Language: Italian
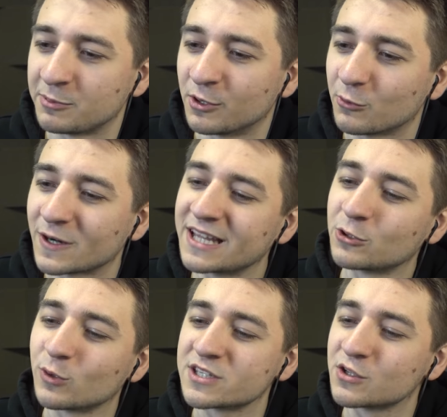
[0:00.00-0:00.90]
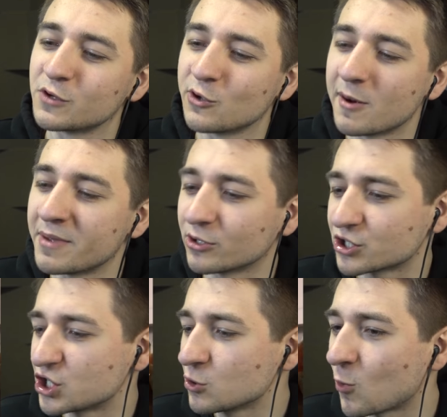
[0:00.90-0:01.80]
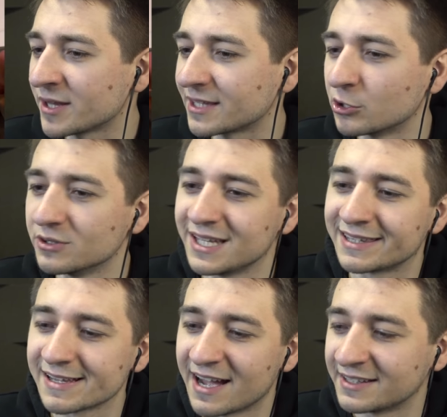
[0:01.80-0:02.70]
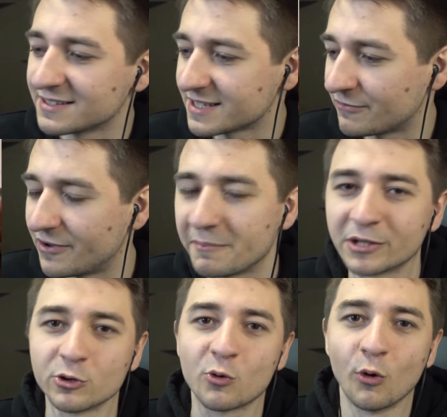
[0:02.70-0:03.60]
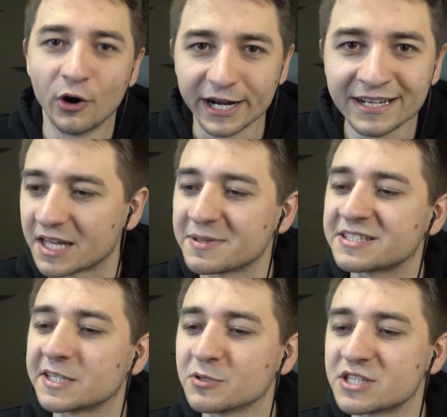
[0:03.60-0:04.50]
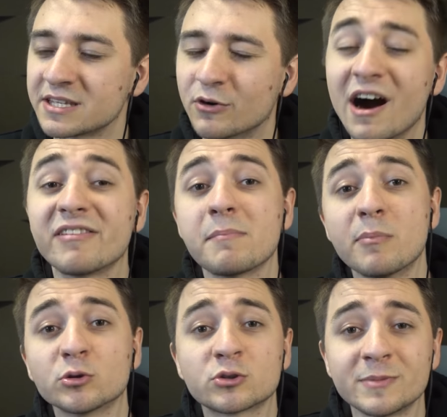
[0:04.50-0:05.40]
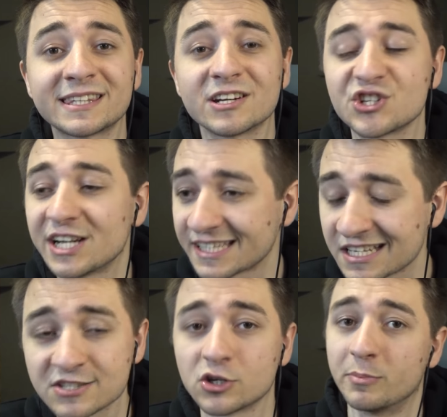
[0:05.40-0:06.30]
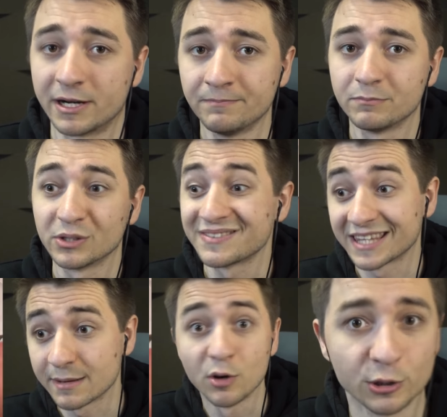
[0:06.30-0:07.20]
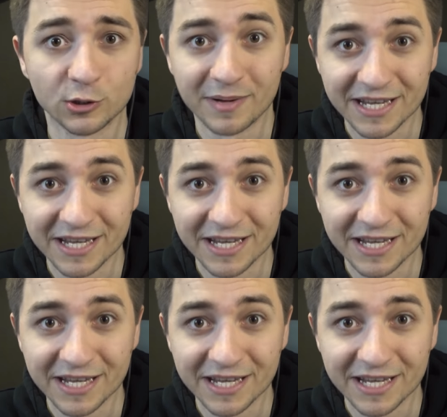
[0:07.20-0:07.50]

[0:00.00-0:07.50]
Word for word: tipo, guardando questo video, almeno a 50 nonne italiane si è fermato il cuore. Dai, pensate positivo, avrebbe potuto metterci la nana sopra. Poteva andare molto